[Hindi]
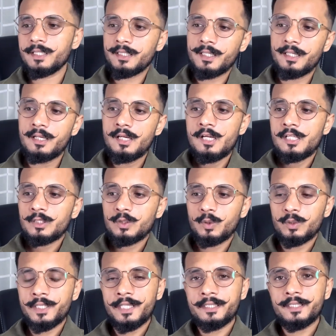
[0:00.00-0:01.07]
करेंगे
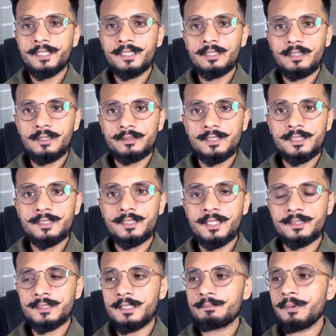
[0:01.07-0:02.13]
तो देखिए जिस
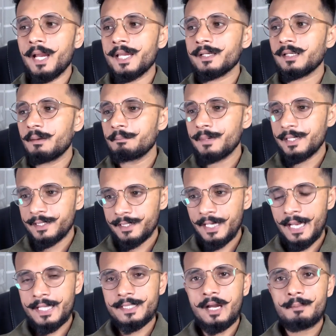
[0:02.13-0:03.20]
तरह से पाई का
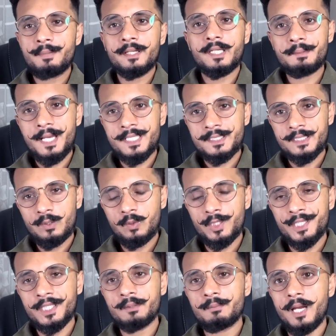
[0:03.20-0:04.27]
मिनट है जहाँ पे के
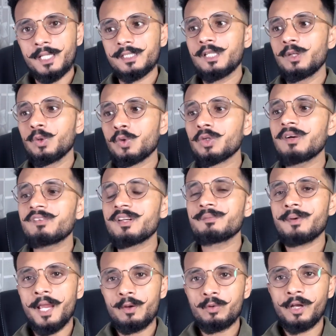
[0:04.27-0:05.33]
होने के बाद ही लोगों का
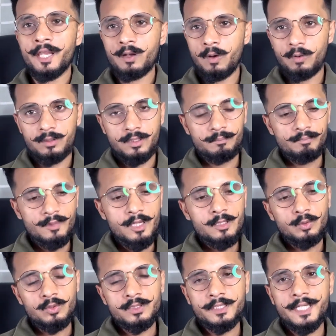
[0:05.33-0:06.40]
वेरीफाई होगा अकाउंट
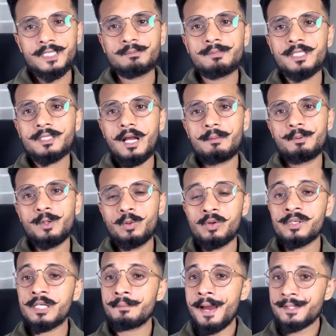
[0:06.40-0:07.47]
तो उस केस में काफ़ी
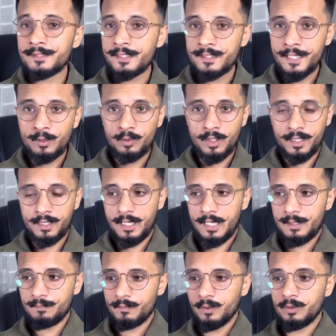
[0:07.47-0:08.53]
लोगों के वाई नहीं हो
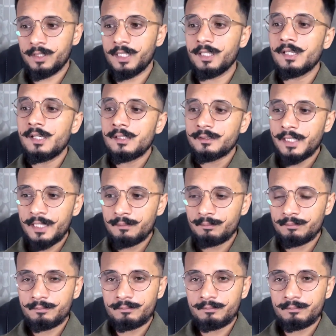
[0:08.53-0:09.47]
रखा है ओके चाहे